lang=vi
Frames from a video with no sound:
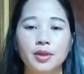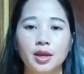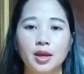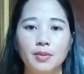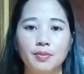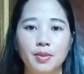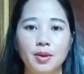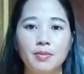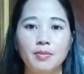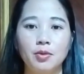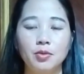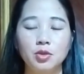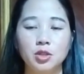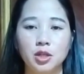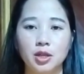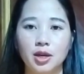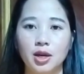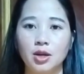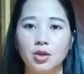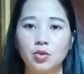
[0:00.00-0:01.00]
ở bên mong
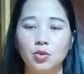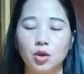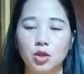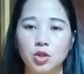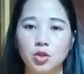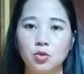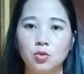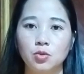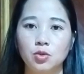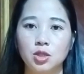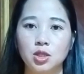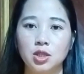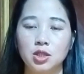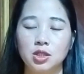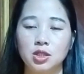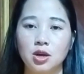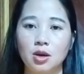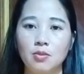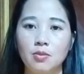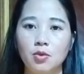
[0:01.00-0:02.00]
sợ đầu yếu chủ chỉ
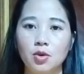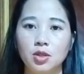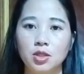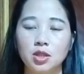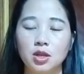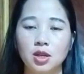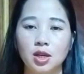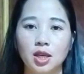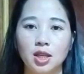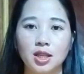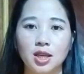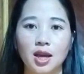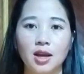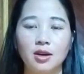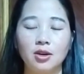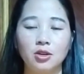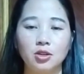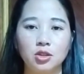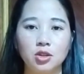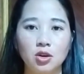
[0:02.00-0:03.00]
cho mua cho cái chạy
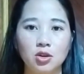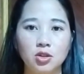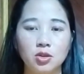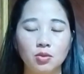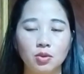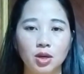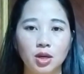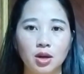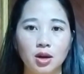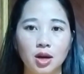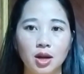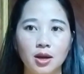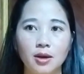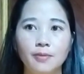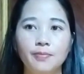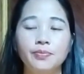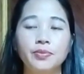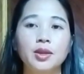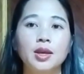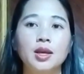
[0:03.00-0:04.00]
nó cho dùng đi nó lợi